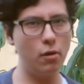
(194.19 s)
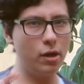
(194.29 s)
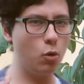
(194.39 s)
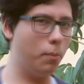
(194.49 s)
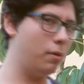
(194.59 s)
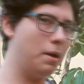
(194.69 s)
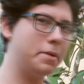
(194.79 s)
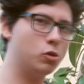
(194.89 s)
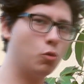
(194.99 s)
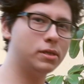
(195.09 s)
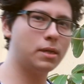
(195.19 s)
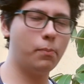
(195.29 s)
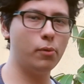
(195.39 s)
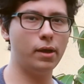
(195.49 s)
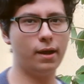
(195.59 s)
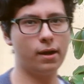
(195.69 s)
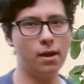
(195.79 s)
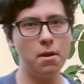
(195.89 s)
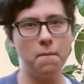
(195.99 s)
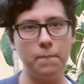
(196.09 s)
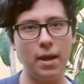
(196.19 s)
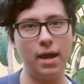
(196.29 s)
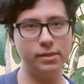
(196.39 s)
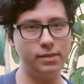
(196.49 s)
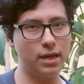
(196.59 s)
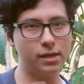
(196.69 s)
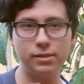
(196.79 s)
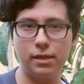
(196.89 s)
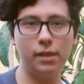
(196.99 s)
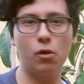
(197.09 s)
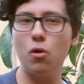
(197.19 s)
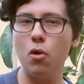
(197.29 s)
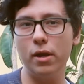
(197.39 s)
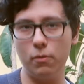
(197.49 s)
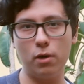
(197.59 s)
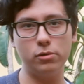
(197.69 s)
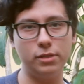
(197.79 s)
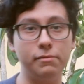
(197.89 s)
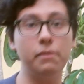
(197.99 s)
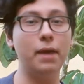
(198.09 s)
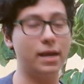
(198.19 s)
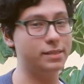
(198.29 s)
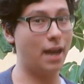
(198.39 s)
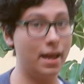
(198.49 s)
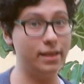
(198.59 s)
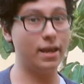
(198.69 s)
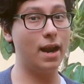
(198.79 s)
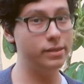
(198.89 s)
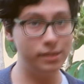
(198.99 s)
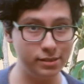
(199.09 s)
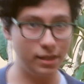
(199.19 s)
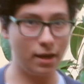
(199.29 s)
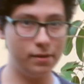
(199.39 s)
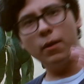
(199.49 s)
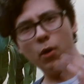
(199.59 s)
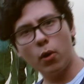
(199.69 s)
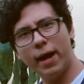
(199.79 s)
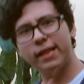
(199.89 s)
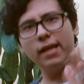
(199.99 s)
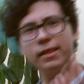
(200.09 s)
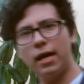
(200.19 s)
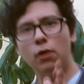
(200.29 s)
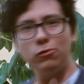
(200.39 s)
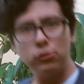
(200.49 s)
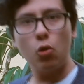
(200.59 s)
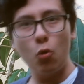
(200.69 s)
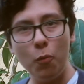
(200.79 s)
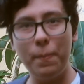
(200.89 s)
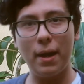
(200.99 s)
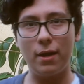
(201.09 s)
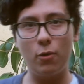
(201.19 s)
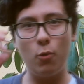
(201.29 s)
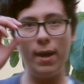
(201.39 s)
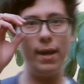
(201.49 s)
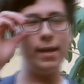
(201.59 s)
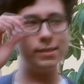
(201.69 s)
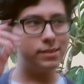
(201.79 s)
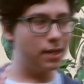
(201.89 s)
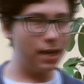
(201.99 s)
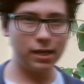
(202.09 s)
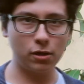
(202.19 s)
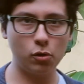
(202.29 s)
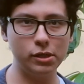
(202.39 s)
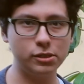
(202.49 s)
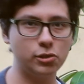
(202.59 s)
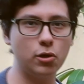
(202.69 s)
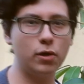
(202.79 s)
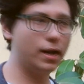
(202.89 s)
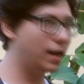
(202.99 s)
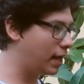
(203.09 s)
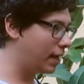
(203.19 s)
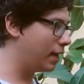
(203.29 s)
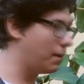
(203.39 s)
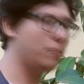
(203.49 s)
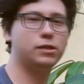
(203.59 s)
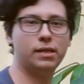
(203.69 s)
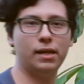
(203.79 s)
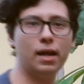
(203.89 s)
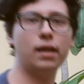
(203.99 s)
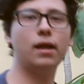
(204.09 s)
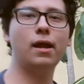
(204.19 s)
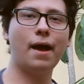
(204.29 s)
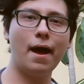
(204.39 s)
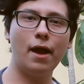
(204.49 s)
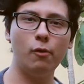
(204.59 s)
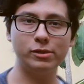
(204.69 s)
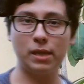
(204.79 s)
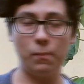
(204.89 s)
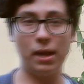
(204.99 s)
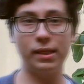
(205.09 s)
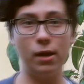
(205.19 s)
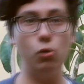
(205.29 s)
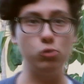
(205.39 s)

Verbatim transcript: no hay ningún problema, tú vas a poder ver si es resistente o no y bueno, si vive, excelente, ya la hiciste. Y bueno, ¿qué tanta luz ocupa? ¿Cuál es la condición en la que vamos a tener a nuestra planta en